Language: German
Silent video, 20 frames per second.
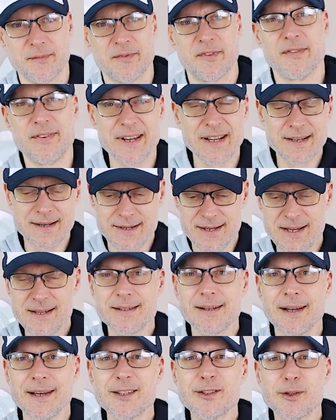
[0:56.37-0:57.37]
Wir werden
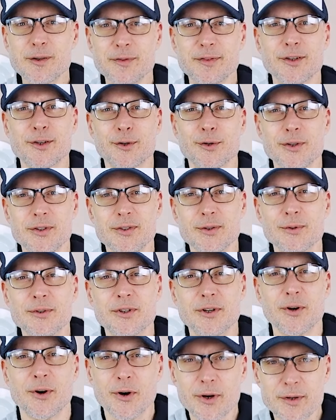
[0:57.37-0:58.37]
diese Heißluftfritteuse
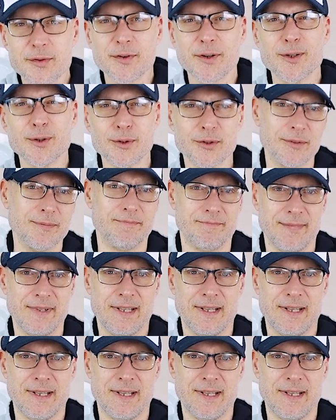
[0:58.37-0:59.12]
unter euch verlosen.